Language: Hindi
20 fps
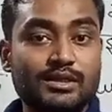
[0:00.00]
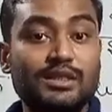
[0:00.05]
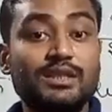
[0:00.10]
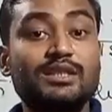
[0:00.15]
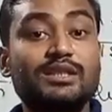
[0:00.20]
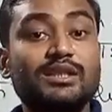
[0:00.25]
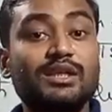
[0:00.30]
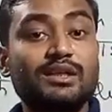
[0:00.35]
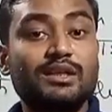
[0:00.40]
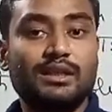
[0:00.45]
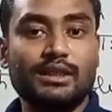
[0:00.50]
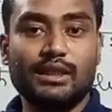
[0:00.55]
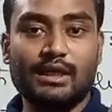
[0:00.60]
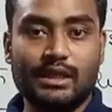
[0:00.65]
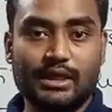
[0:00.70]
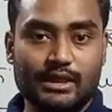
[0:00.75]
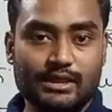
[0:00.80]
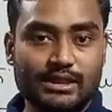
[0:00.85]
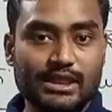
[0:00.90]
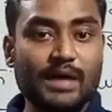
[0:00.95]
शिक्षण लिया
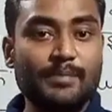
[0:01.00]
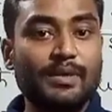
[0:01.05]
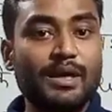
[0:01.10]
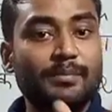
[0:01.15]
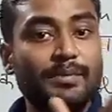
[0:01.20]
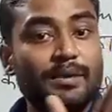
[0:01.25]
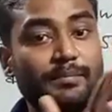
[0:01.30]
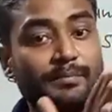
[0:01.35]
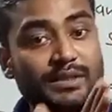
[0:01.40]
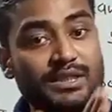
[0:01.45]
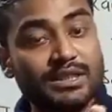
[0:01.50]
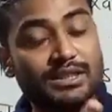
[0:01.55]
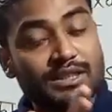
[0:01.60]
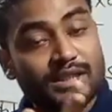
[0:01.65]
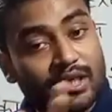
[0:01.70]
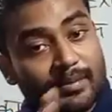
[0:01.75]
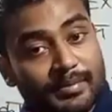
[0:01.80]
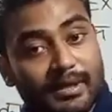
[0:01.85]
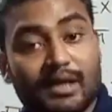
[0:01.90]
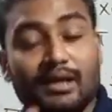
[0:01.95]
है जहां पर आपने
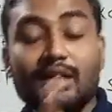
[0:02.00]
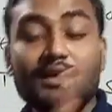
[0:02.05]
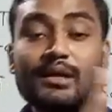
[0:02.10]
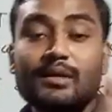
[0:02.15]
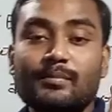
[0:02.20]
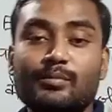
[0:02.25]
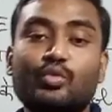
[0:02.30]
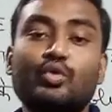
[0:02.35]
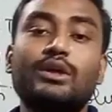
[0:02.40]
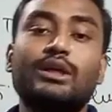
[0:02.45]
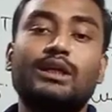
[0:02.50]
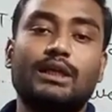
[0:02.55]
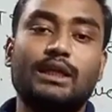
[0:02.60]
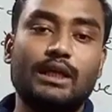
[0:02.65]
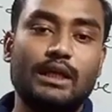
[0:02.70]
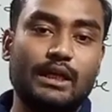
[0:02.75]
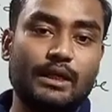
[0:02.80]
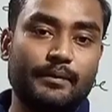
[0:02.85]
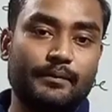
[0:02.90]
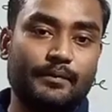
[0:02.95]
प्रशिक्षण अपना पूरी
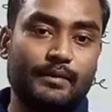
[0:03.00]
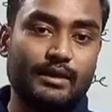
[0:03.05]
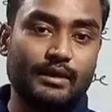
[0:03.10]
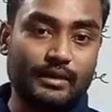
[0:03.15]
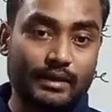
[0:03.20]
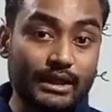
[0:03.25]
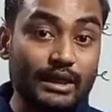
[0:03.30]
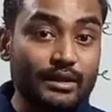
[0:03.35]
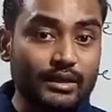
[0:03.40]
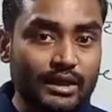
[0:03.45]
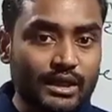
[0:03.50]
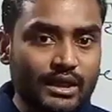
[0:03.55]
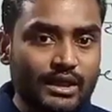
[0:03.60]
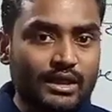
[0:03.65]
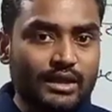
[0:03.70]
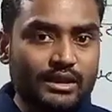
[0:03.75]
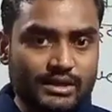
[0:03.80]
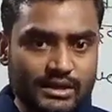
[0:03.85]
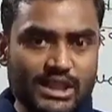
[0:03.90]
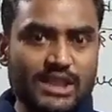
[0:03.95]
किए हैं यानी कि
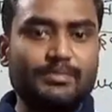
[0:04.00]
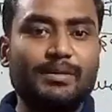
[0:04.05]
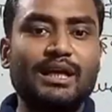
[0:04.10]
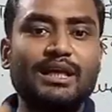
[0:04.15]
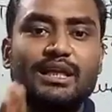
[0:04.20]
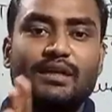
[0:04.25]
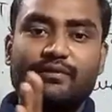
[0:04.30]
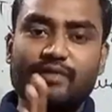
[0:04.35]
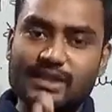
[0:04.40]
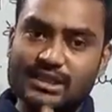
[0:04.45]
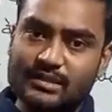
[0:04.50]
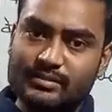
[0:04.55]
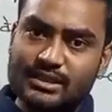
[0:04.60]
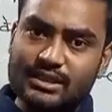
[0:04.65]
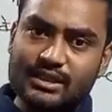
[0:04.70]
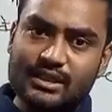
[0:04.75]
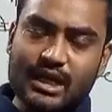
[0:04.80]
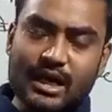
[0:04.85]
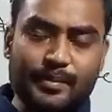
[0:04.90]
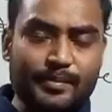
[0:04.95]
जिस मान लीजिए फर्स्ट
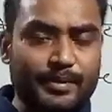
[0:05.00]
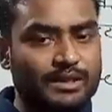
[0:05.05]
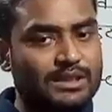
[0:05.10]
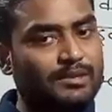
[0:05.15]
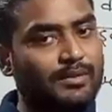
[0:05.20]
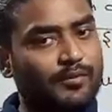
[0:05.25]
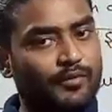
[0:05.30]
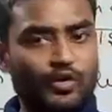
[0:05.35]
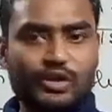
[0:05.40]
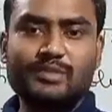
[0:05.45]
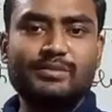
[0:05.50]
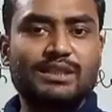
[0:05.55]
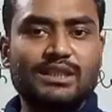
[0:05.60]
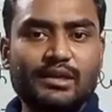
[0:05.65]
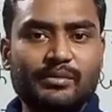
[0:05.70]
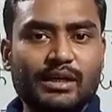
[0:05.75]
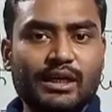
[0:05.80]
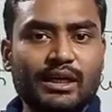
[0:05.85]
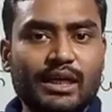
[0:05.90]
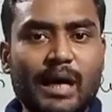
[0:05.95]
सेमेस्टर आप इस समय फोर्थ
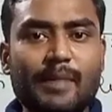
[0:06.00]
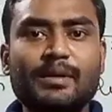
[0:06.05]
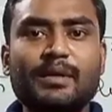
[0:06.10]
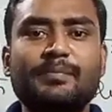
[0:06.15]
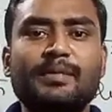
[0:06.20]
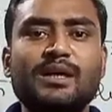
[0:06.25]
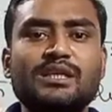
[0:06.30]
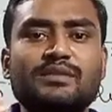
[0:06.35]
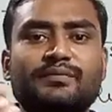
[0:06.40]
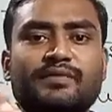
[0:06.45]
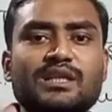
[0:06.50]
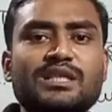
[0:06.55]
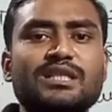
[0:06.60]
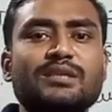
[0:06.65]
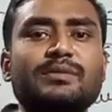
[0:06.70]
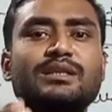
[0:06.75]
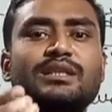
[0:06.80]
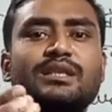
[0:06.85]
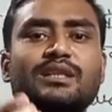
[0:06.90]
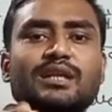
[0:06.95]
सेमेस्टर में हैं आपके पास फर्स्ट
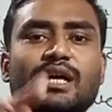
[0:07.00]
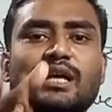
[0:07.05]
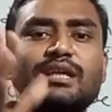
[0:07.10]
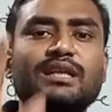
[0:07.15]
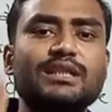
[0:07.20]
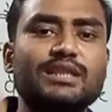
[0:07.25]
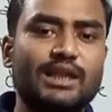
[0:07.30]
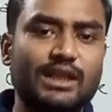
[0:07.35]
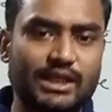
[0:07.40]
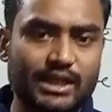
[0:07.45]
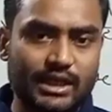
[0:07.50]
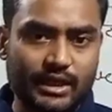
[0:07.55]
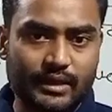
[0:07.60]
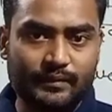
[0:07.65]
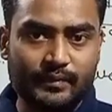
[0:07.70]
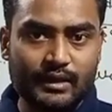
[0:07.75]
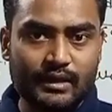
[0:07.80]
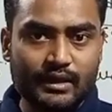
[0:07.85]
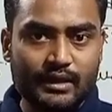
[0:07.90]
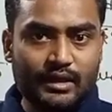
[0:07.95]
सेमेस्टर का ही रिजल्ट
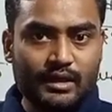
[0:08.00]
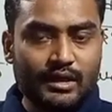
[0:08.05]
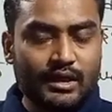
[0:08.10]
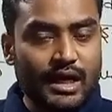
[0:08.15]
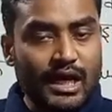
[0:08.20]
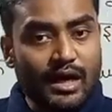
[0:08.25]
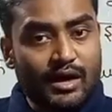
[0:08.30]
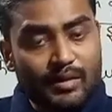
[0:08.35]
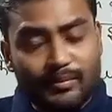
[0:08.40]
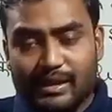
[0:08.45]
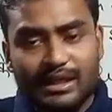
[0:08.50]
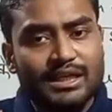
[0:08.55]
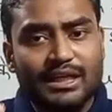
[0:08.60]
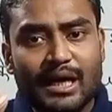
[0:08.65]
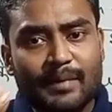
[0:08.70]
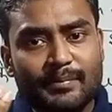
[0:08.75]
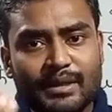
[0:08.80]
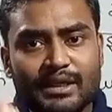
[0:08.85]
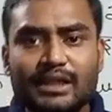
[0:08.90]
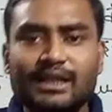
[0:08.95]
है अब लेकिन
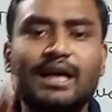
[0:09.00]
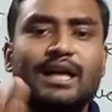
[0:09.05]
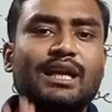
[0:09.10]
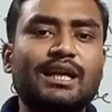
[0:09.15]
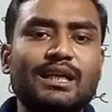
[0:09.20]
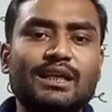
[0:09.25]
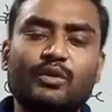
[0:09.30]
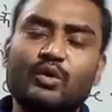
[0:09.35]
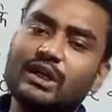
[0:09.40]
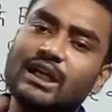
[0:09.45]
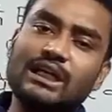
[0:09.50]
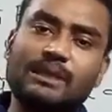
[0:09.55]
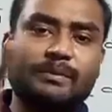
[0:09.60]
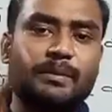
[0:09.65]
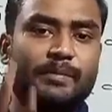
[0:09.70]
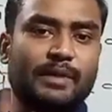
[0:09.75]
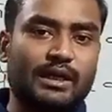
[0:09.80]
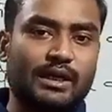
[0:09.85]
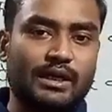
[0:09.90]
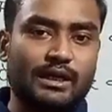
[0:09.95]
आपने निकाला नहीं वो नेट
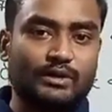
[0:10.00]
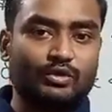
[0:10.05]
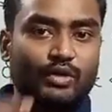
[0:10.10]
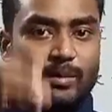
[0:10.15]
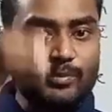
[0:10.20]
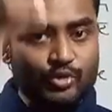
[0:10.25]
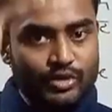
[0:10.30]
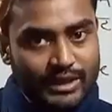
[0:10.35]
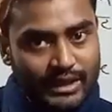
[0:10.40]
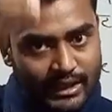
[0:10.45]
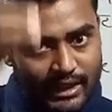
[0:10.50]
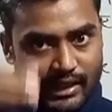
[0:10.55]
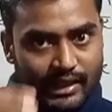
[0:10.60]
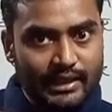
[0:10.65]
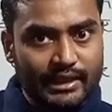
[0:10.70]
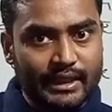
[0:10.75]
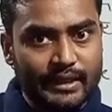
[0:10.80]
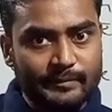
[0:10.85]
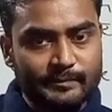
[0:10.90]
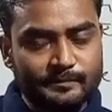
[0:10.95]
पे पढ़ा है तो आप उसे
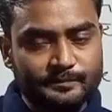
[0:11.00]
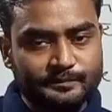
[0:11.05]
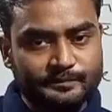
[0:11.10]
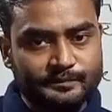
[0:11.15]
निकालेंगे